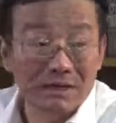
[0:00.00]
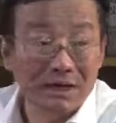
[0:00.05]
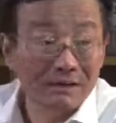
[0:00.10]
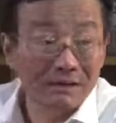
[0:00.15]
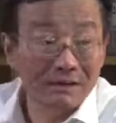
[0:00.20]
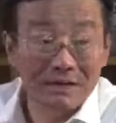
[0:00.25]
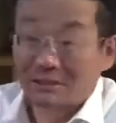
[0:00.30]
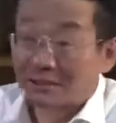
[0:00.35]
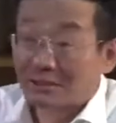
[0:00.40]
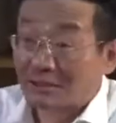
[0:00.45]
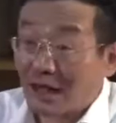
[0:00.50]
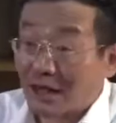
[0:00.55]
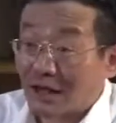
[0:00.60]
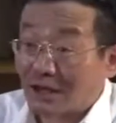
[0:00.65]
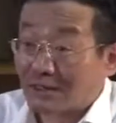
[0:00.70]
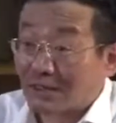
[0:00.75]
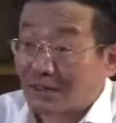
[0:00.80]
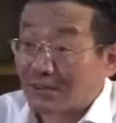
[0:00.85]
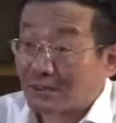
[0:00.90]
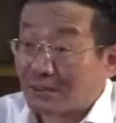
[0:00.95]
他年纪大
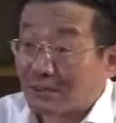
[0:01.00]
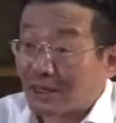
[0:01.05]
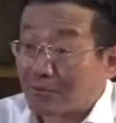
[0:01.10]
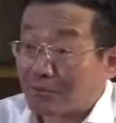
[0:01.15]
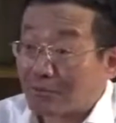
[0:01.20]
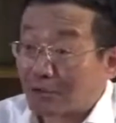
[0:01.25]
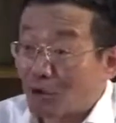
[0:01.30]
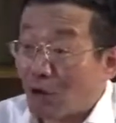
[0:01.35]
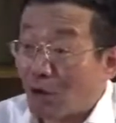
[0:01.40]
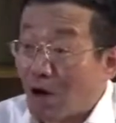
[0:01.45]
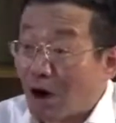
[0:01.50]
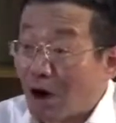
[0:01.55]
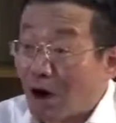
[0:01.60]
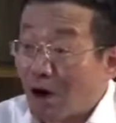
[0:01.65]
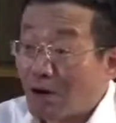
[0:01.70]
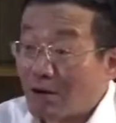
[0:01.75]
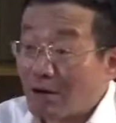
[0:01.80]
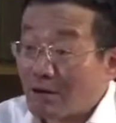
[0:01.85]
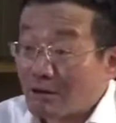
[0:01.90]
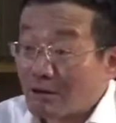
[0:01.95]
了，站在那里不动啊。